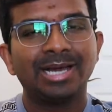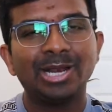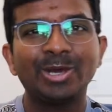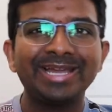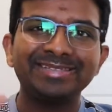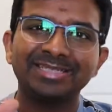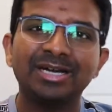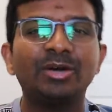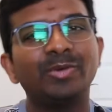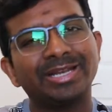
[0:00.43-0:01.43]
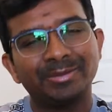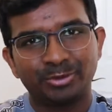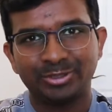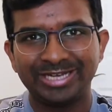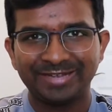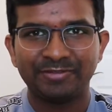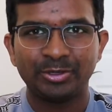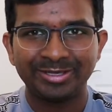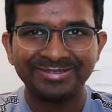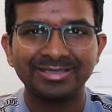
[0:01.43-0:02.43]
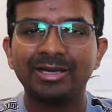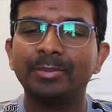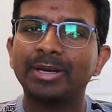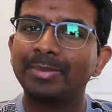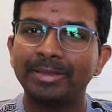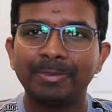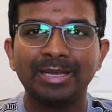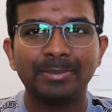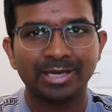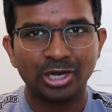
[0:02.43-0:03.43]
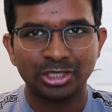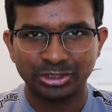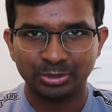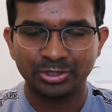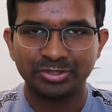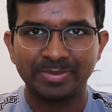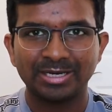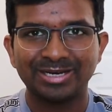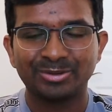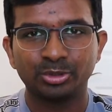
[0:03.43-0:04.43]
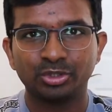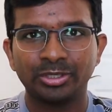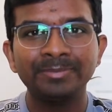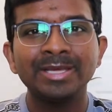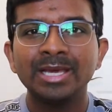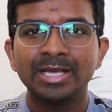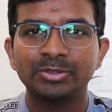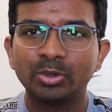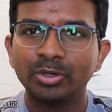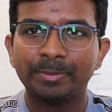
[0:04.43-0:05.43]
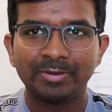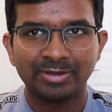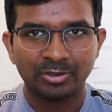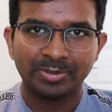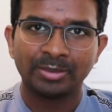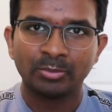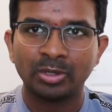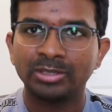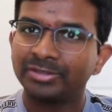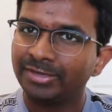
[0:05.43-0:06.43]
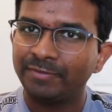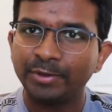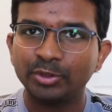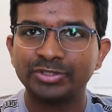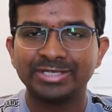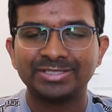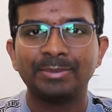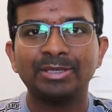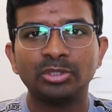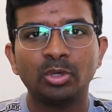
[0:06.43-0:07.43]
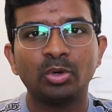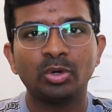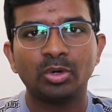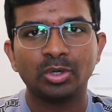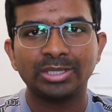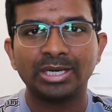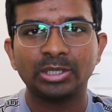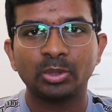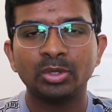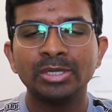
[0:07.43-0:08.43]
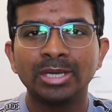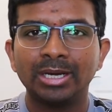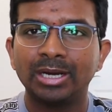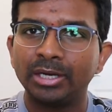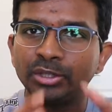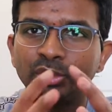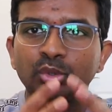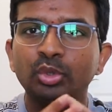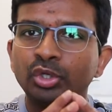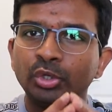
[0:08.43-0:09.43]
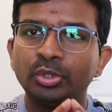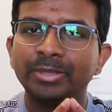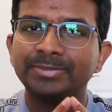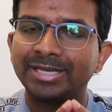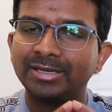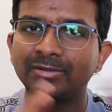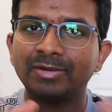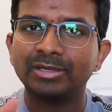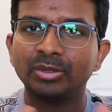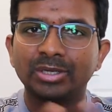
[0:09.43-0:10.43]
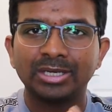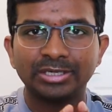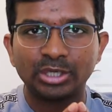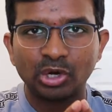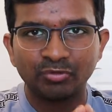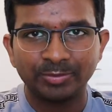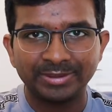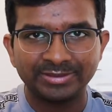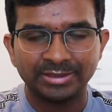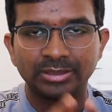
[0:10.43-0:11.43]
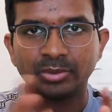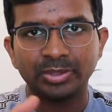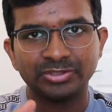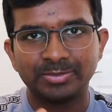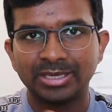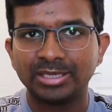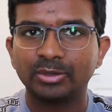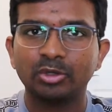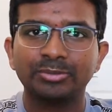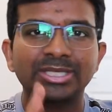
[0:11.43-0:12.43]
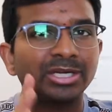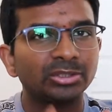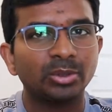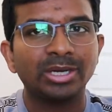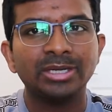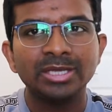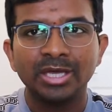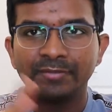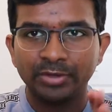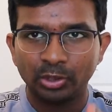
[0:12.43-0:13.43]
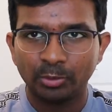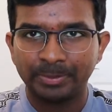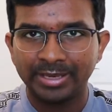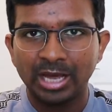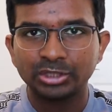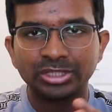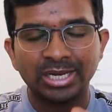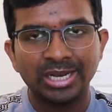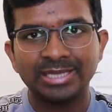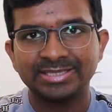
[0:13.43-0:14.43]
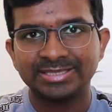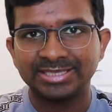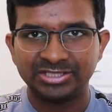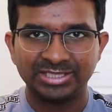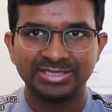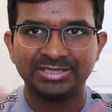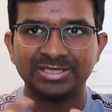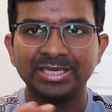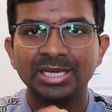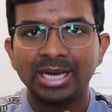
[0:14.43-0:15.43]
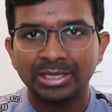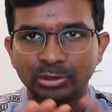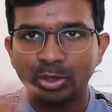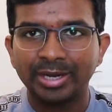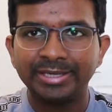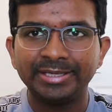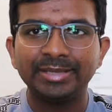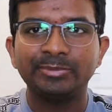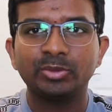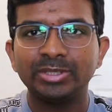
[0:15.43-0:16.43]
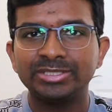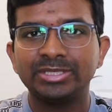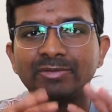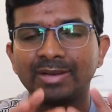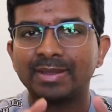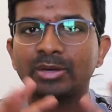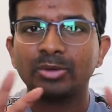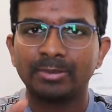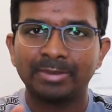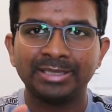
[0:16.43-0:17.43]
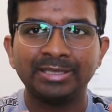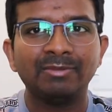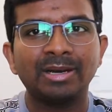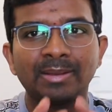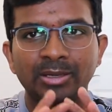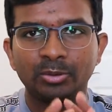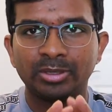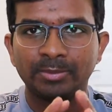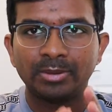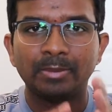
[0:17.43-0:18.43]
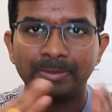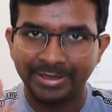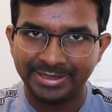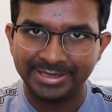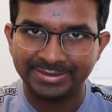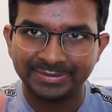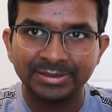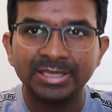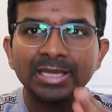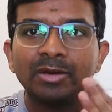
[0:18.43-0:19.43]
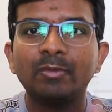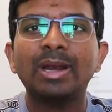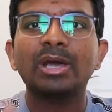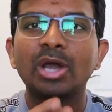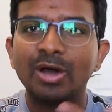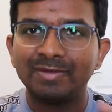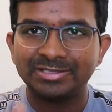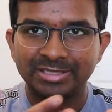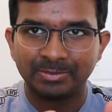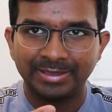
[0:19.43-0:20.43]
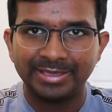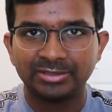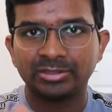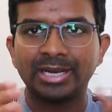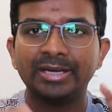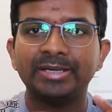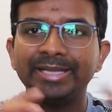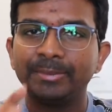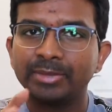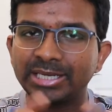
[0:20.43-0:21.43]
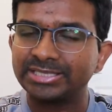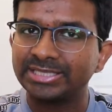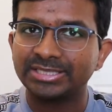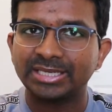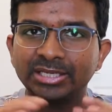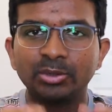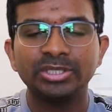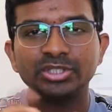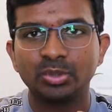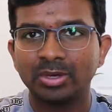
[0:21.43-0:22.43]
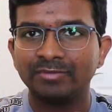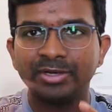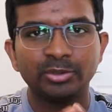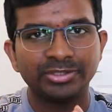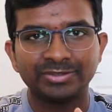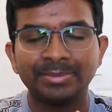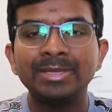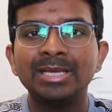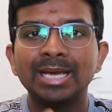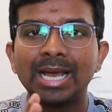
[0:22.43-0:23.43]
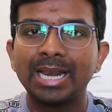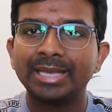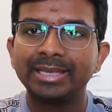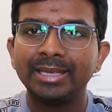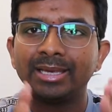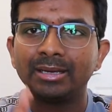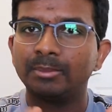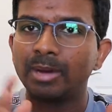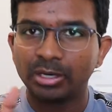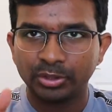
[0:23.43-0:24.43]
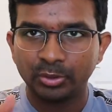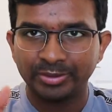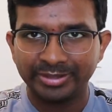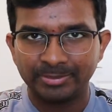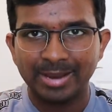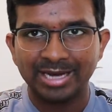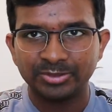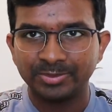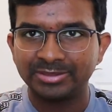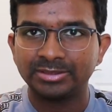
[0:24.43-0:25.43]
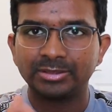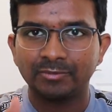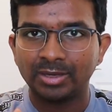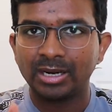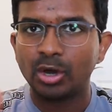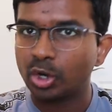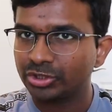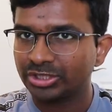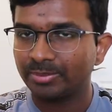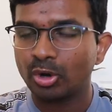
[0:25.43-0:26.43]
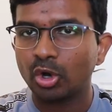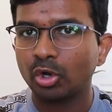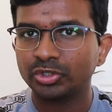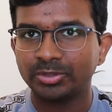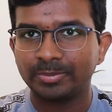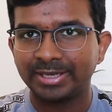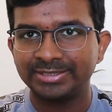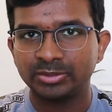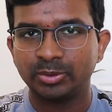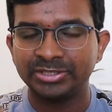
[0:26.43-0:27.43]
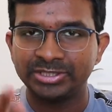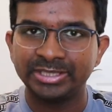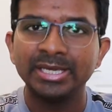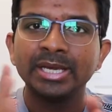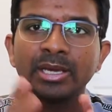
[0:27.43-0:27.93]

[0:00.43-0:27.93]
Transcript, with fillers: హలో గైస్ వెల్కమ్ టు టీ లైఫ్ యూఎస్ మనం ఐపీఎల్ మెగా ఆప్షన్ గురించి మాట్లాడుకుంటున్నాం సో ఇప్పటివరకు మనం ఒక త్రీ వీడియోస్ చేసాం అందులో ఒక దాంట్లో టూ న్యూ టీమ్స్ అండ్ వాటి యొక్క డ్రాఫ్ట్ పిక్స్ గురించి మాట్లాడుకున్నాం తర్వాత ఒక వీడియోలో ప్రీ ఆప్షన్ అనాలిసిస్ అని చేసేసి అందులో అన్ని టీమ్స్ గురించి వాళ్ళ దగ్గర ఉన్న మనీ వాళ్ళ దగ్గర ఉన్న ప్లేయర్స్ వాళ్ళకి కావాల్సిన ప్లేయర్స్ అండ్ టీమ్ కల్చర్స్ అన్ని గురించి ఒక వీడియో చేసాం అలాగే మార్క్యూ ఇండియన్ బ్యాట్స్మెన్స్ వాళ్ళ ఆప్షన్ మాక్ ఆప్షన్ ప్రైస్ గురించి